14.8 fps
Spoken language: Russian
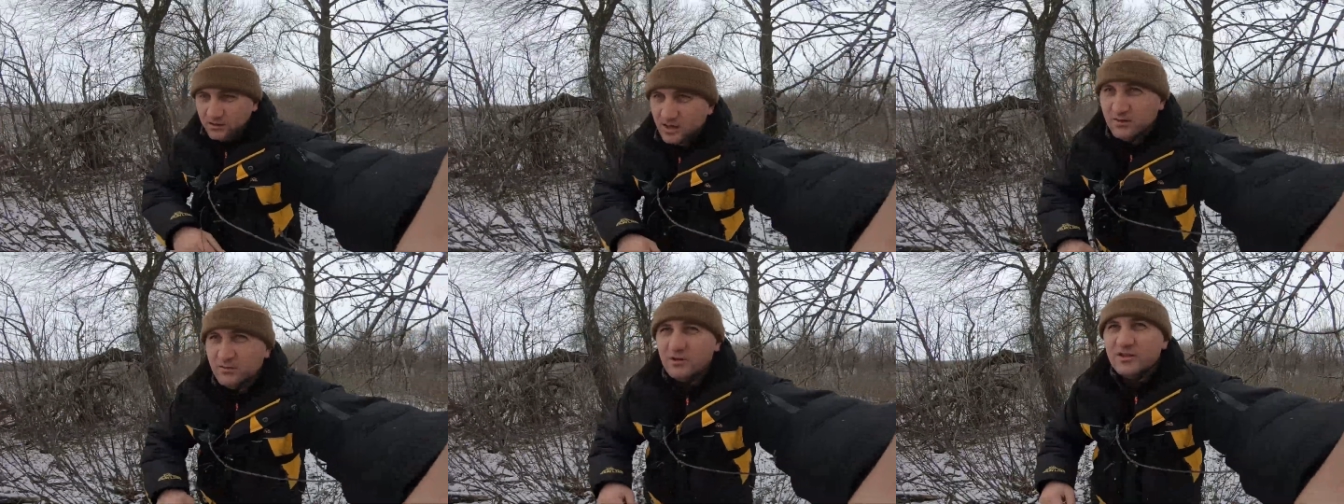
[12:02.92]

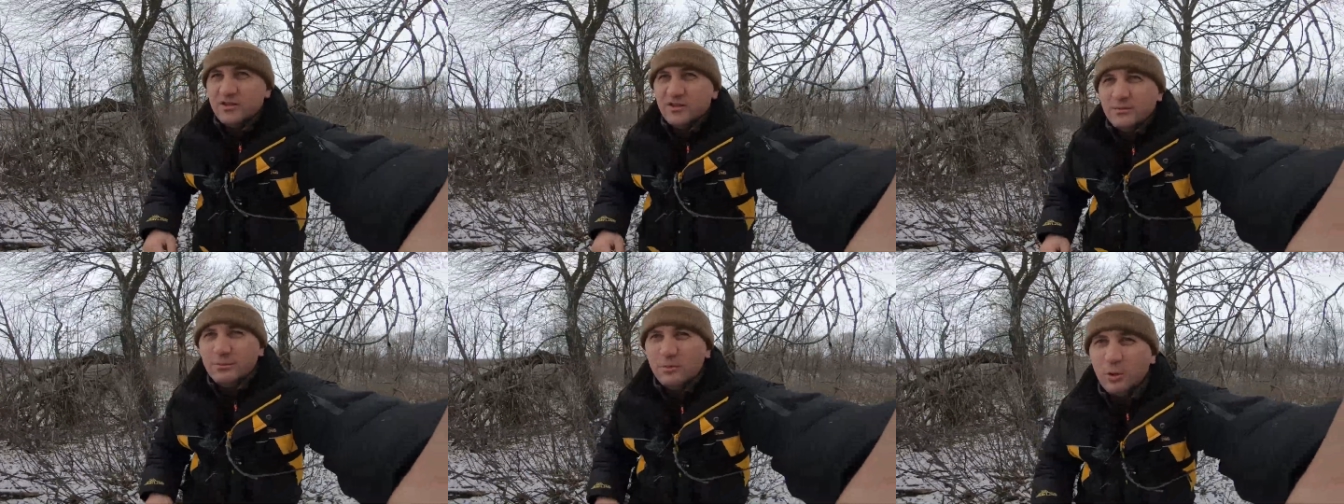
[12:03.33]

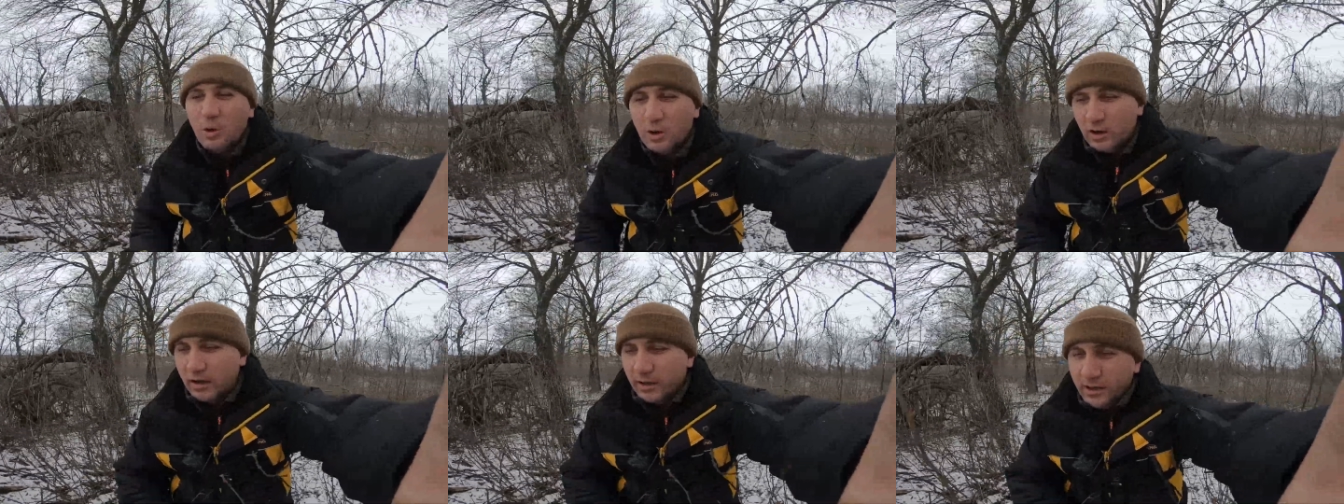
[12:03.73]
довольно
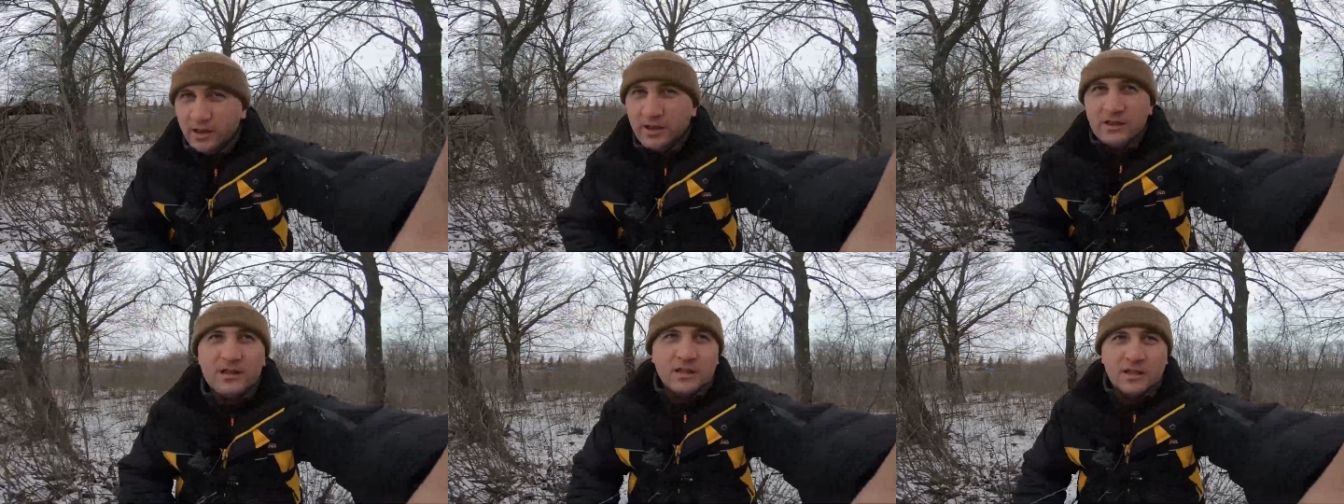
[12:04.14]
неплохо.
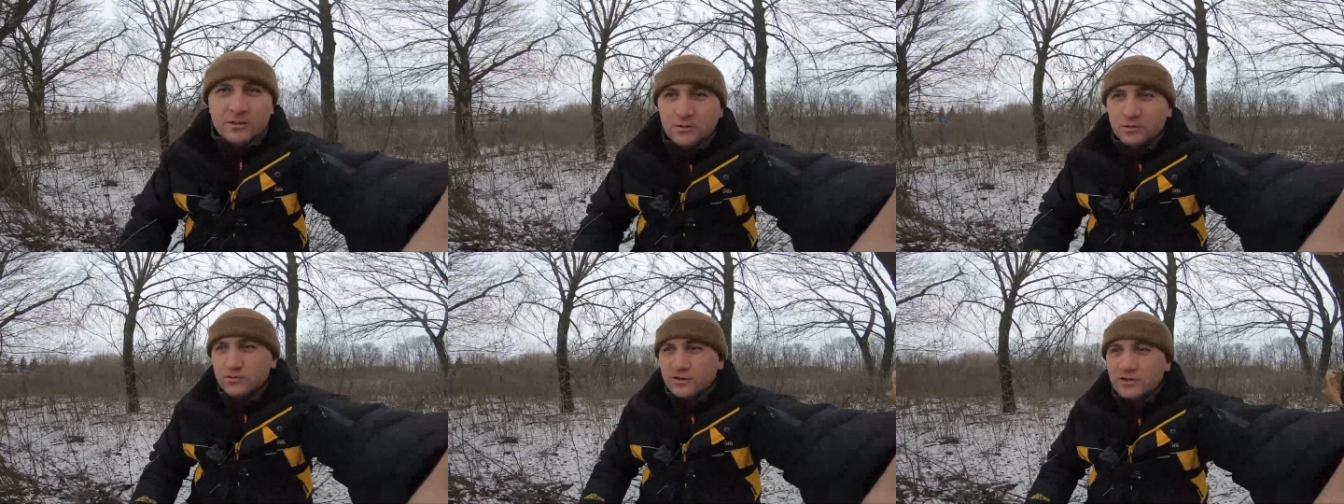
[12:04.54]

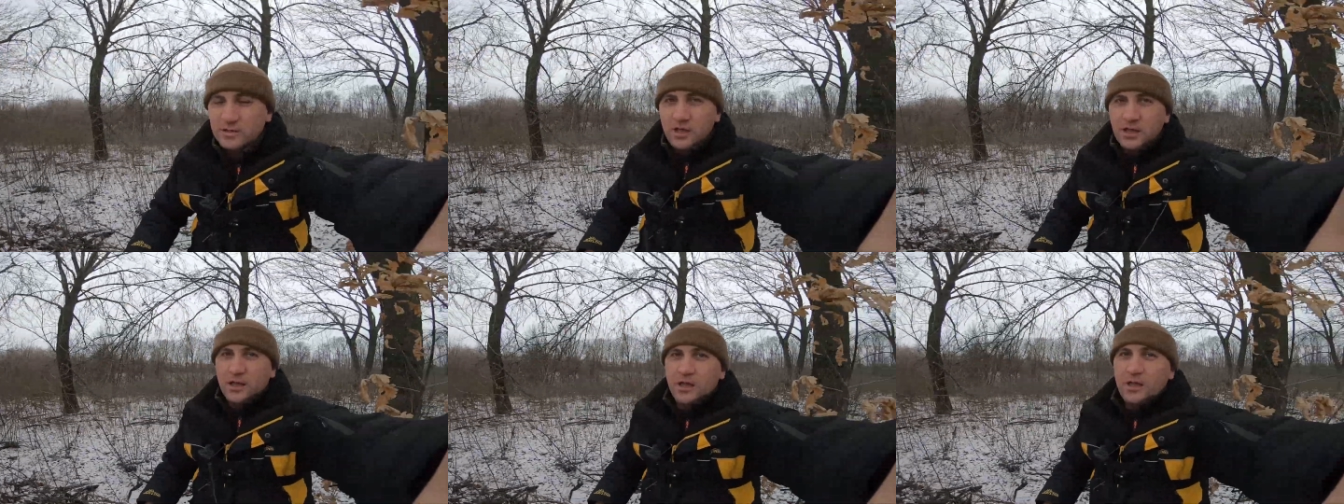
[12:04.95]
Вот у нас
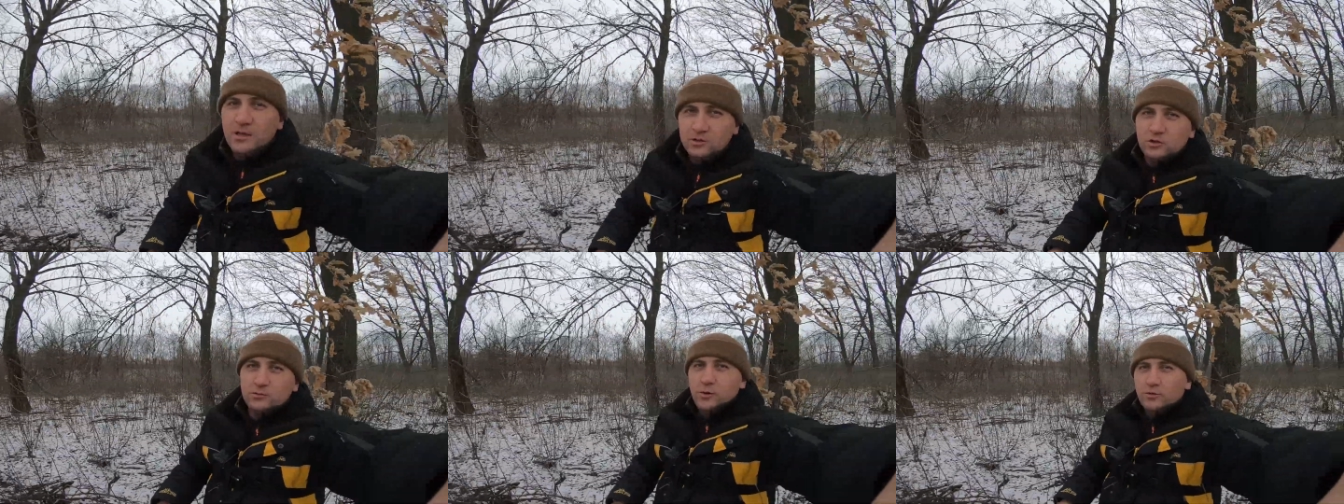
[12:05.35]

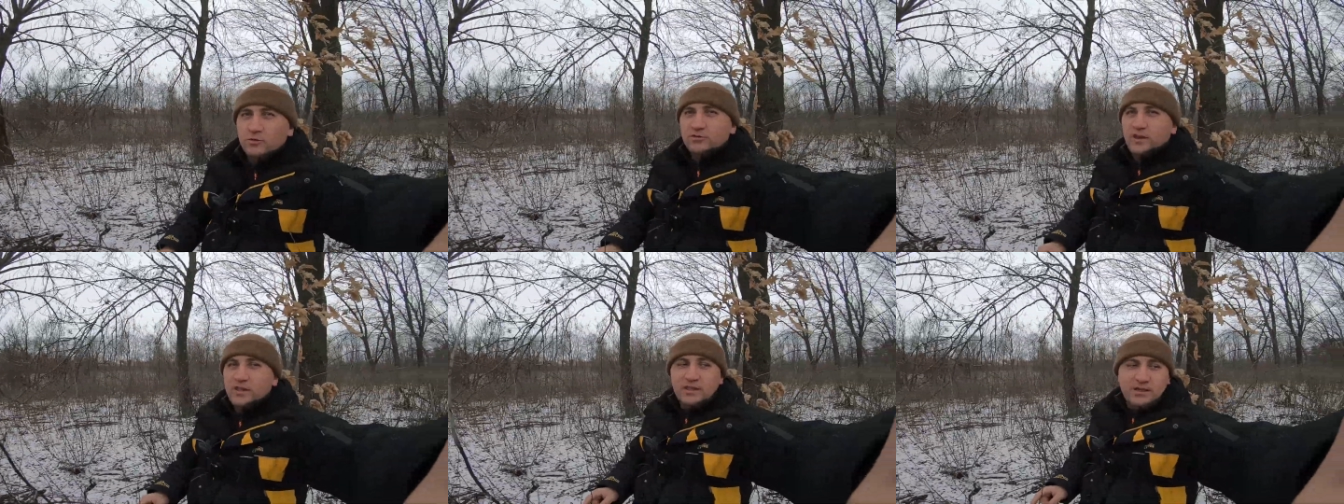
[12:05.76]

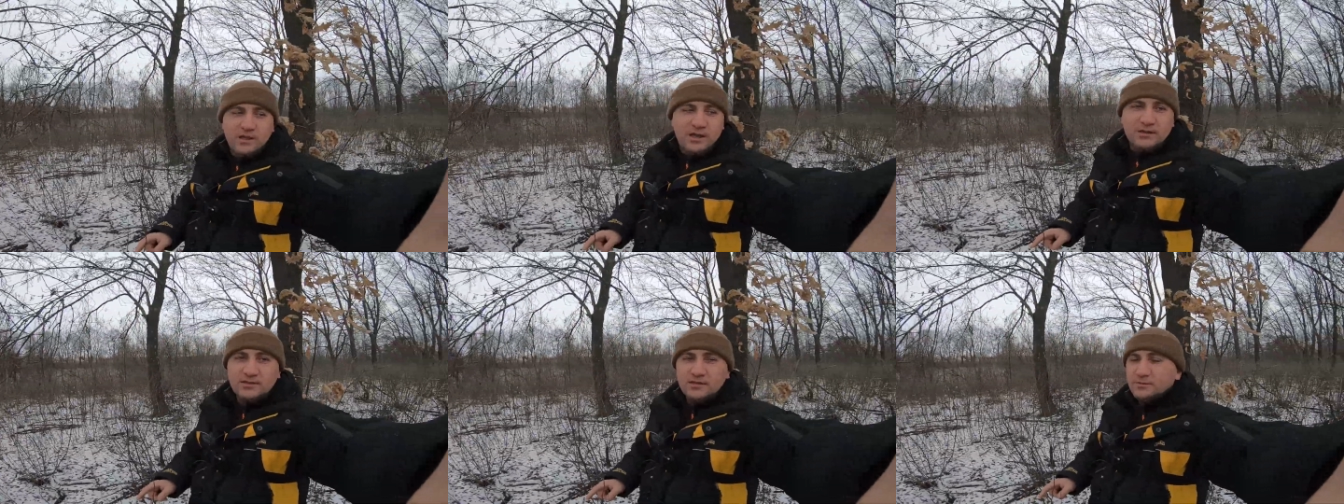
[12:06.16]
дубовый
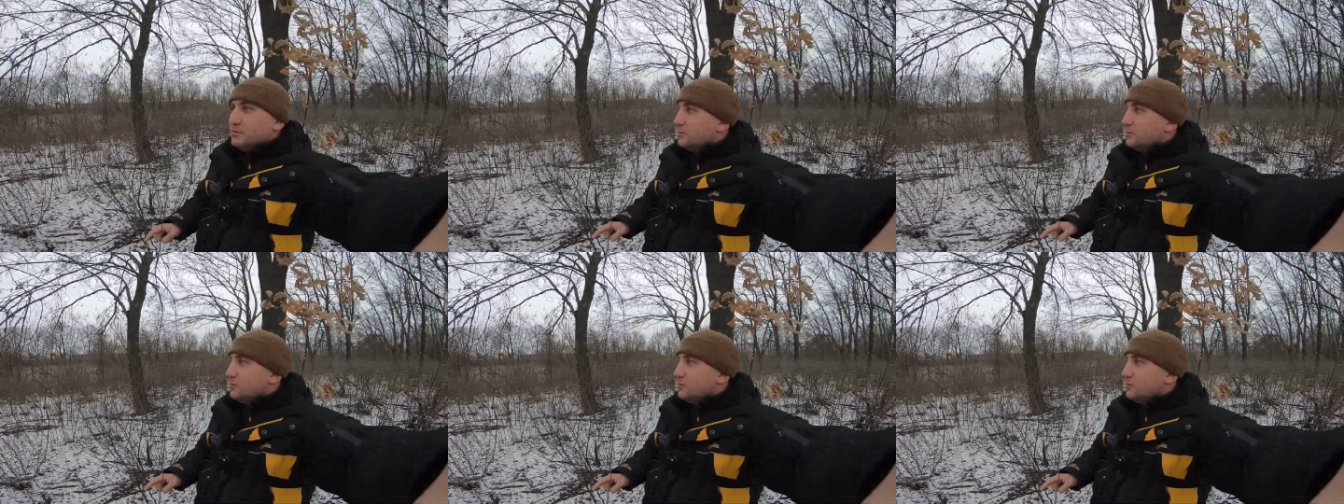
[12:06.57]
веник за